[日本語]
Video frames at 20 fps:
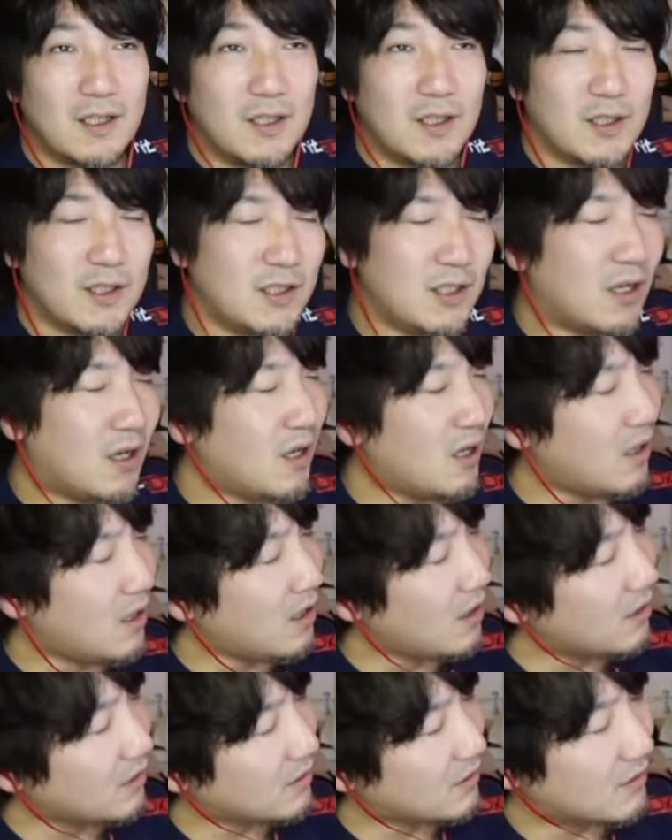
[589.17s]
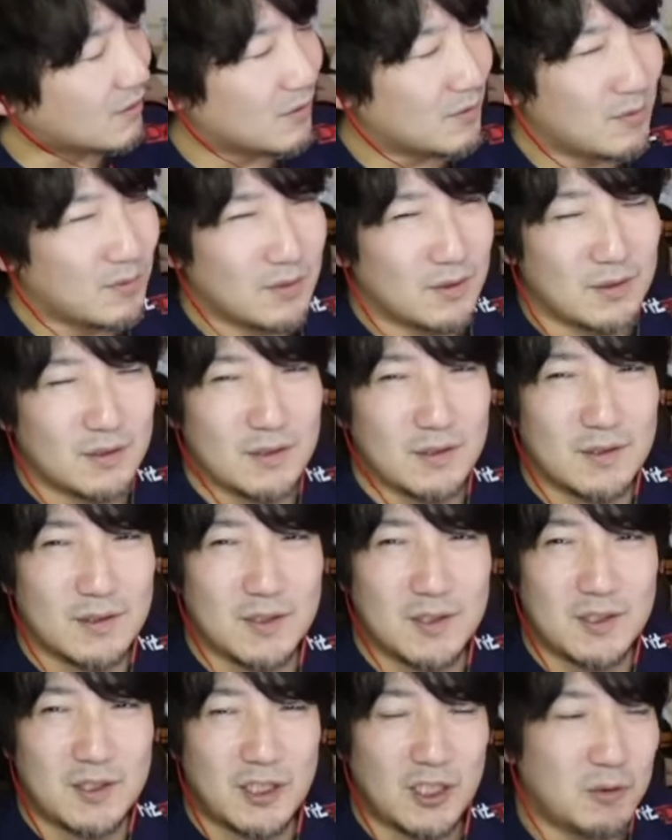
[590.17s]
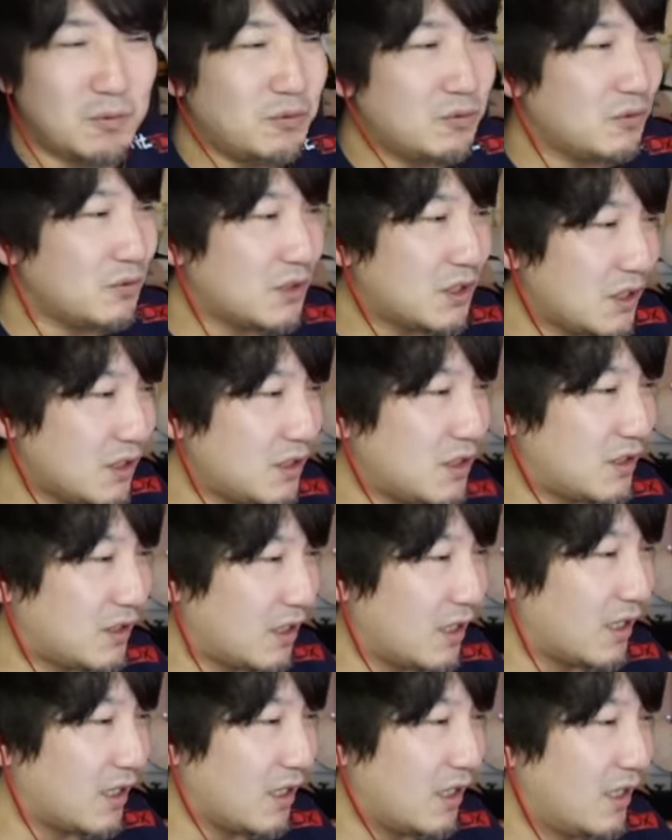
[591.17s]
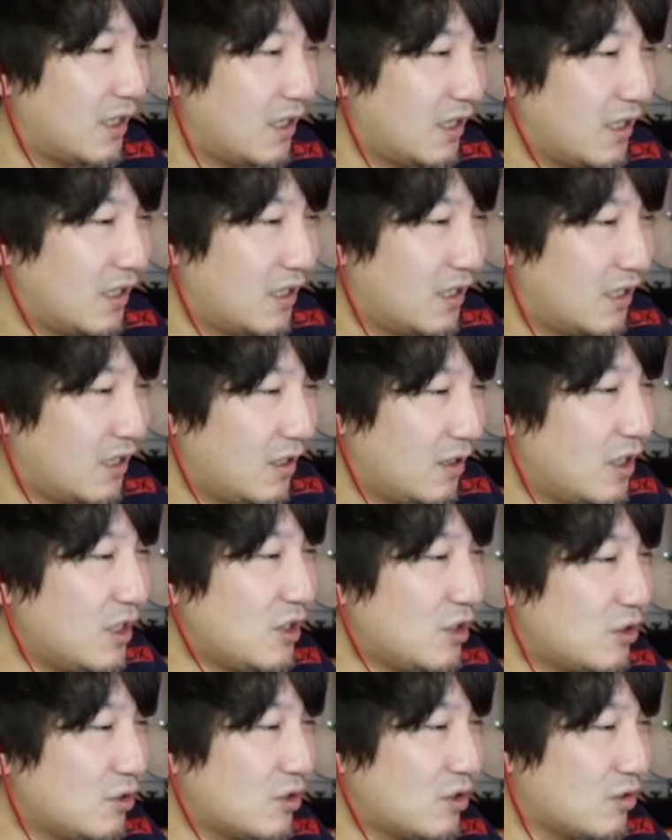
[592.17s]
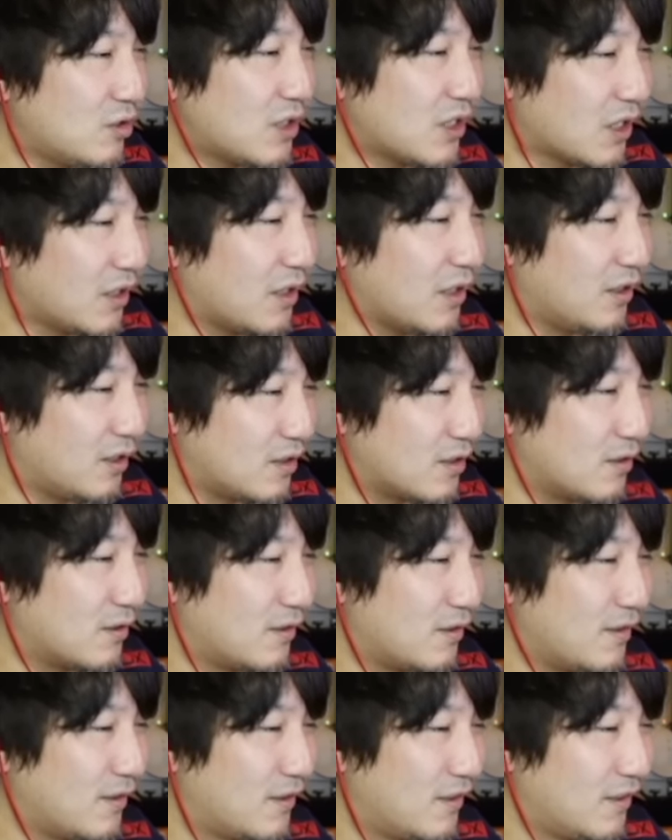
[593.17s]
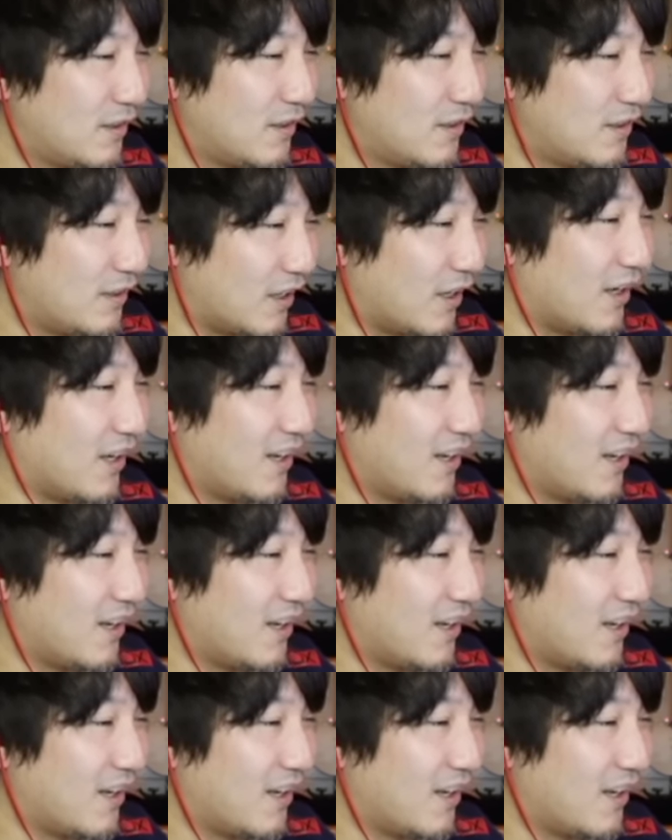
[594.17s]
いや自分を信じて練習するしかないですって